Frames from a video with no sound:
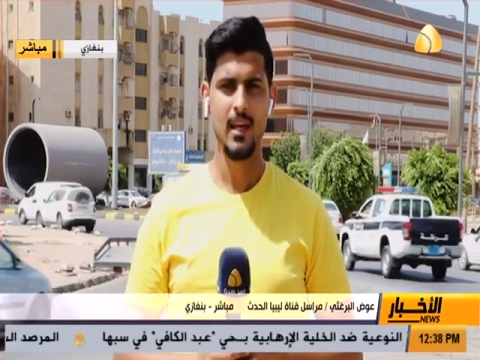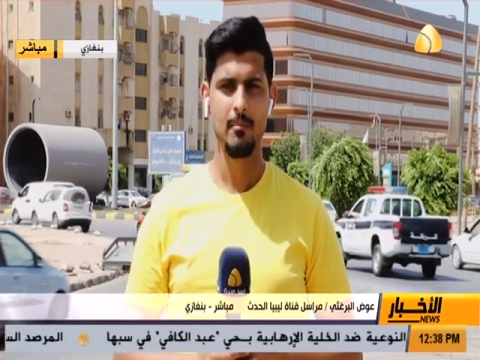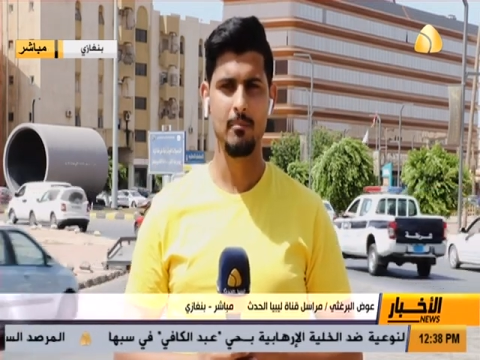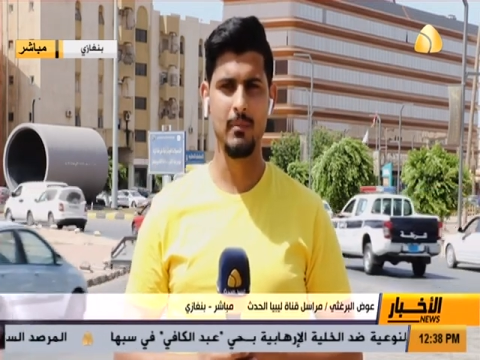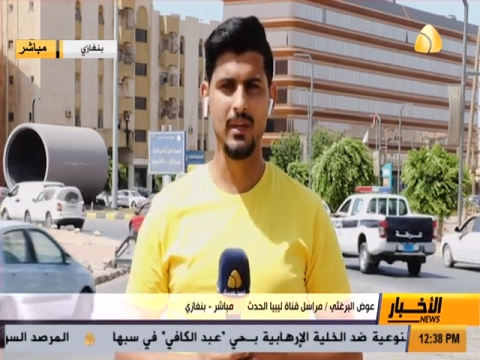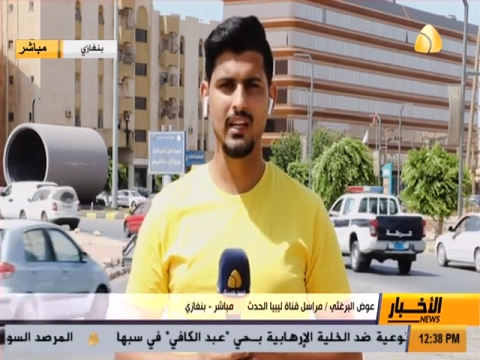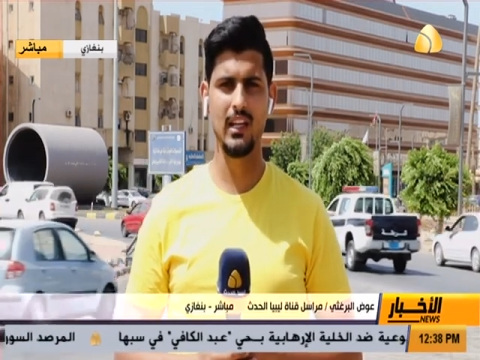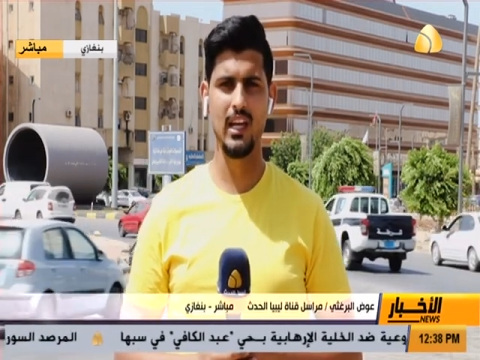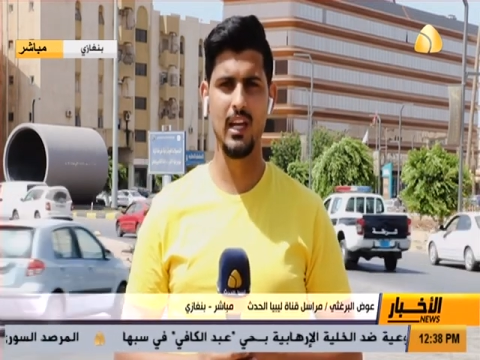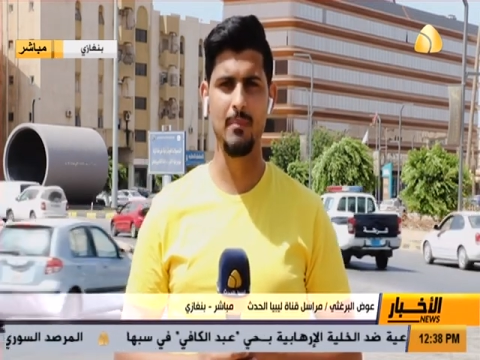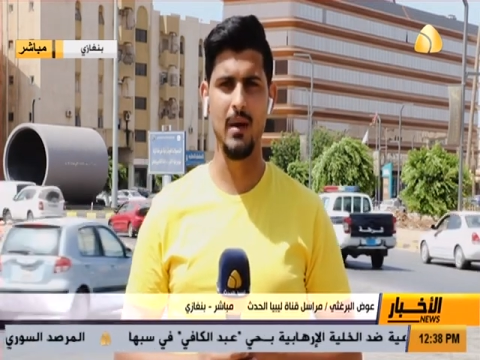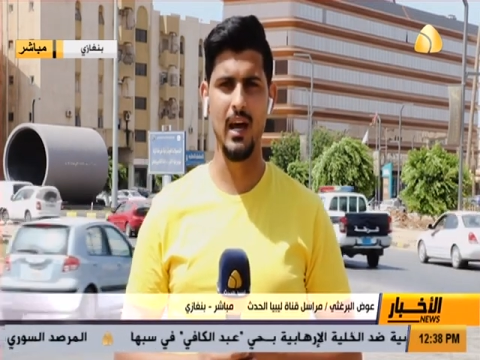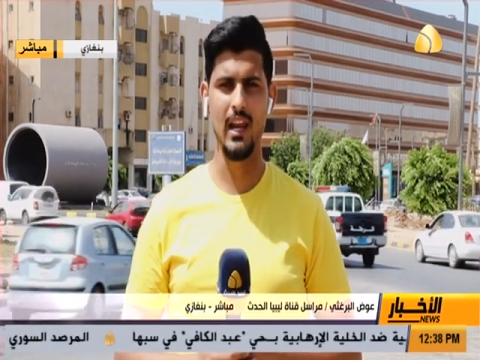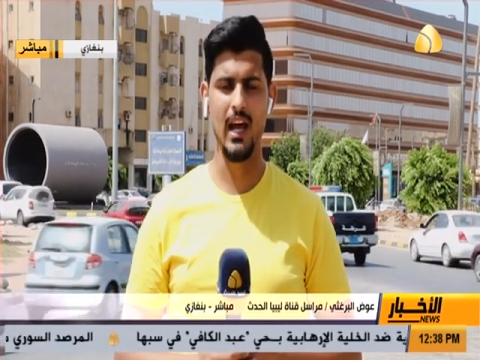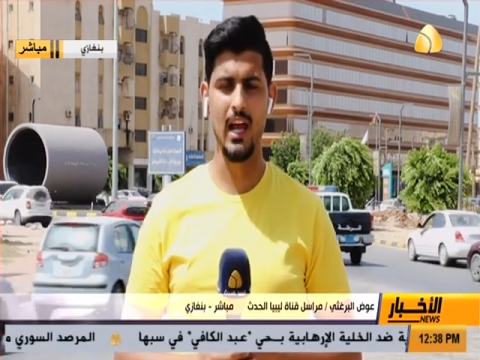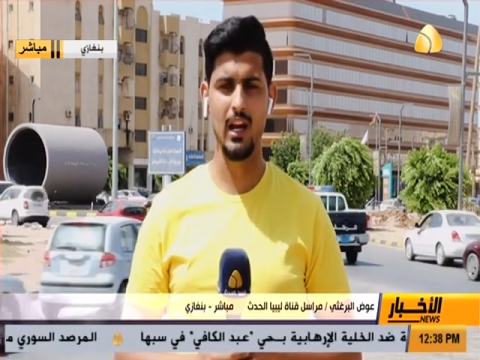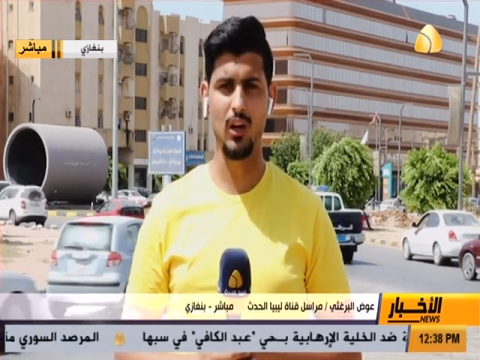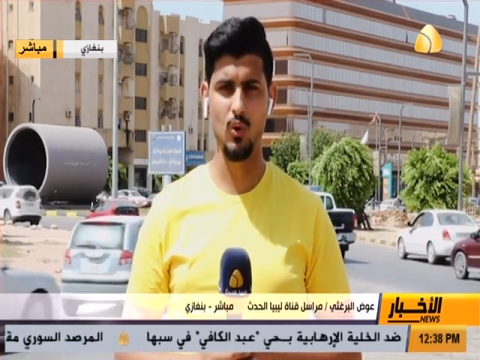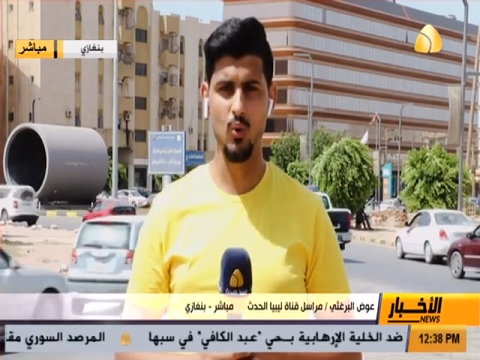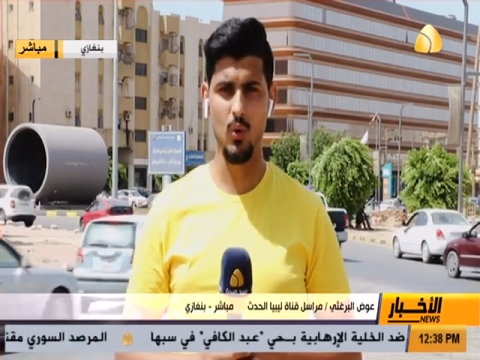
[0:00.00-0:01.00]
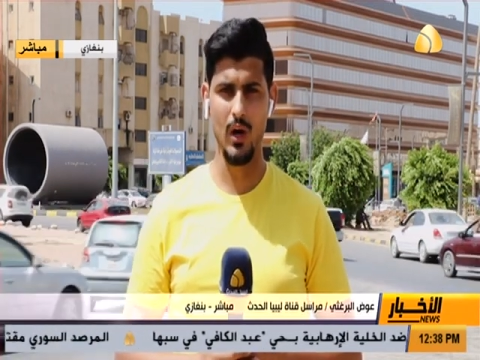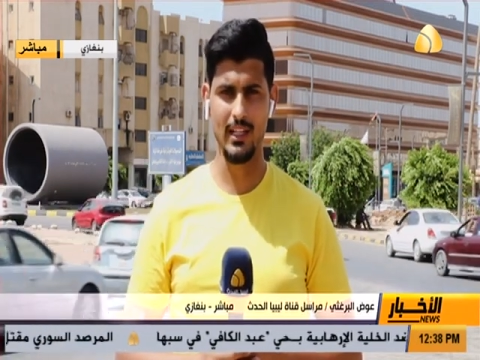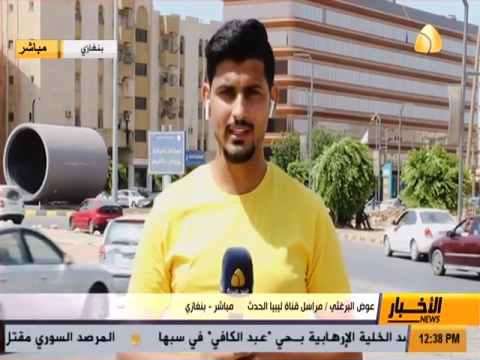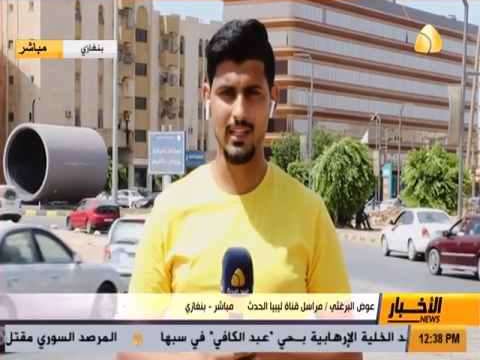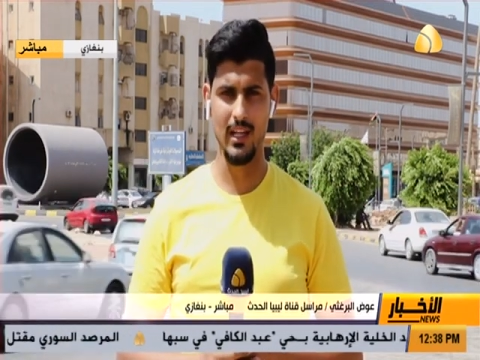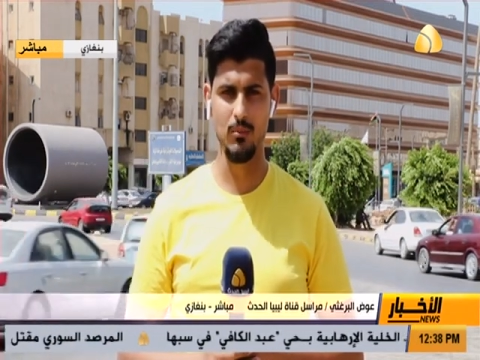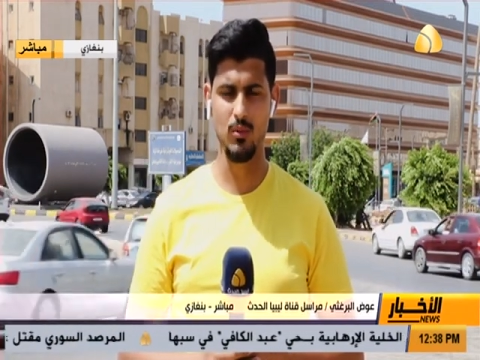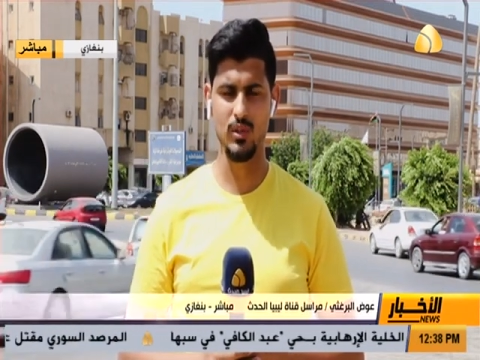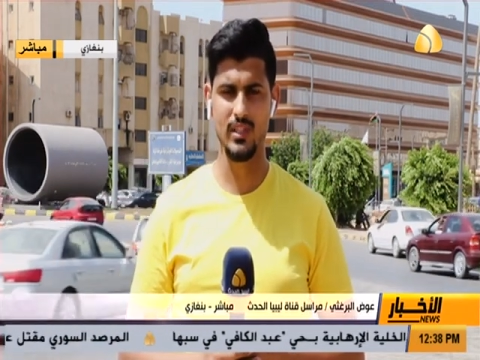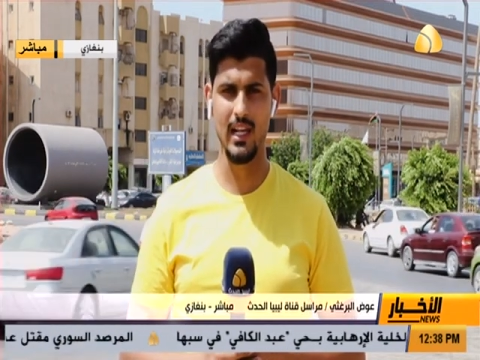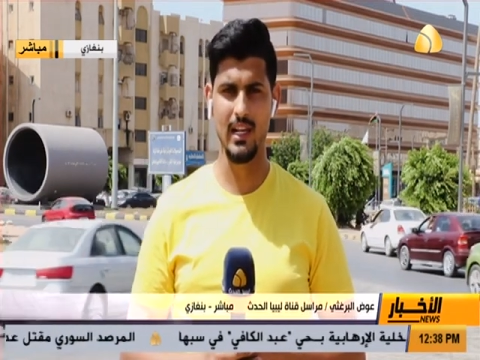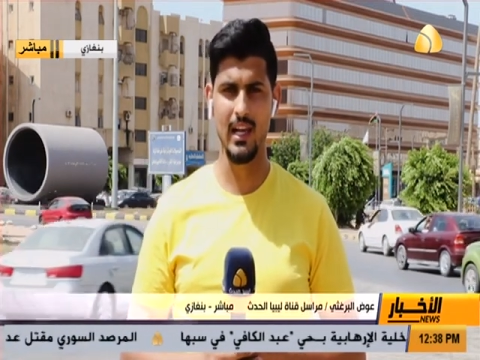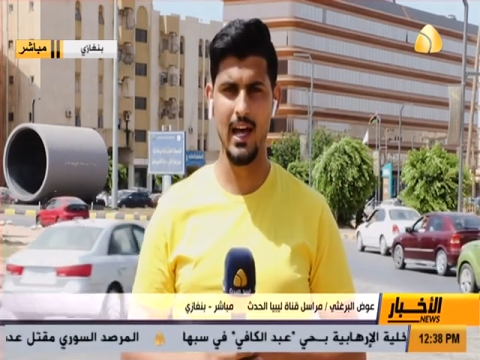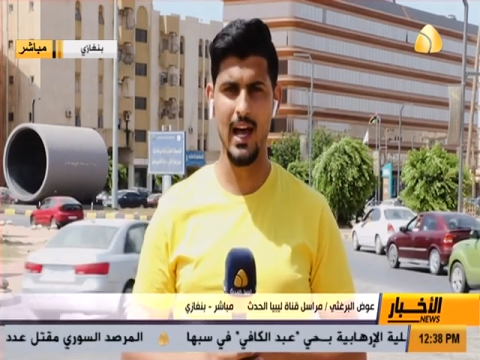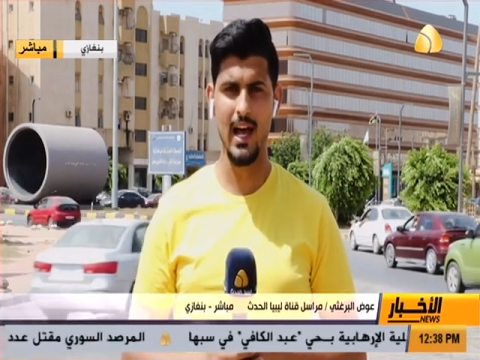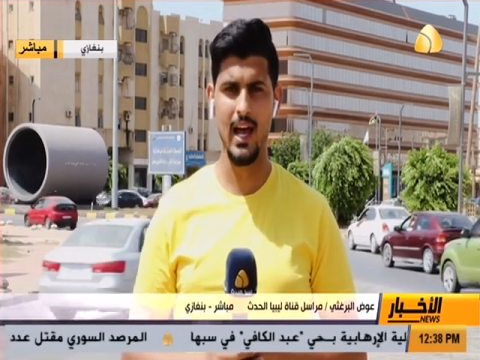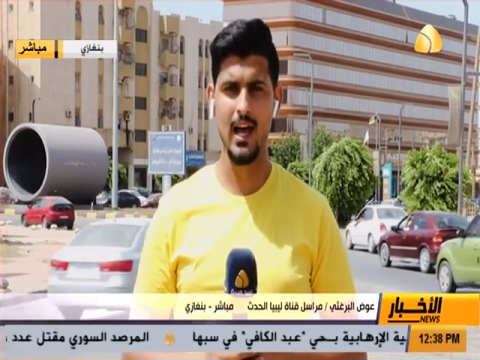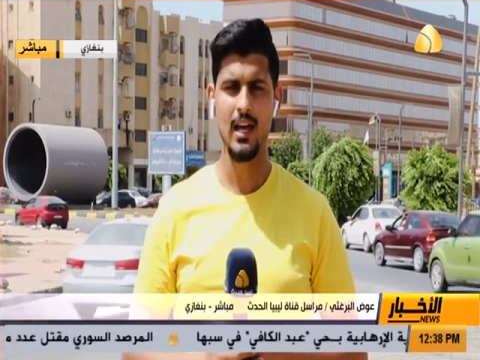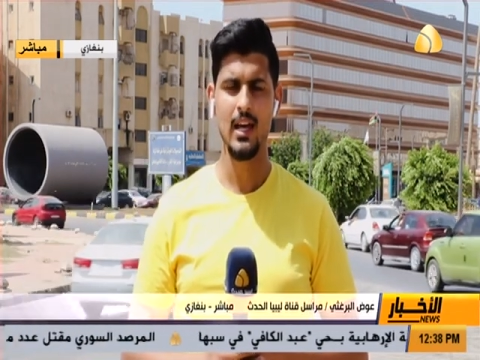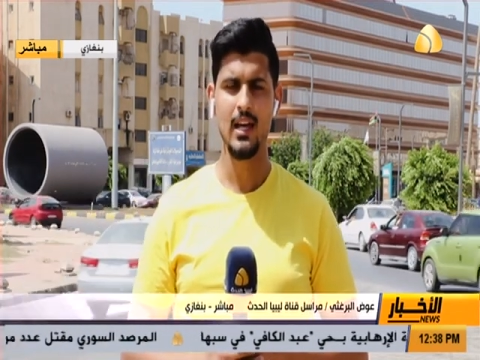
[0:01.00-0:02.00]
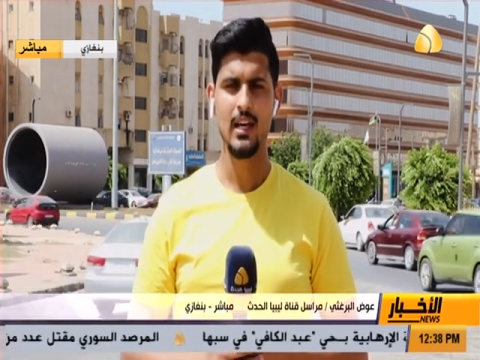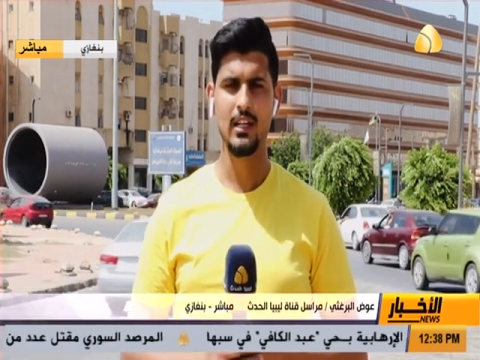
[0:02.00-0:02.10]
من قبل القوات المسلحة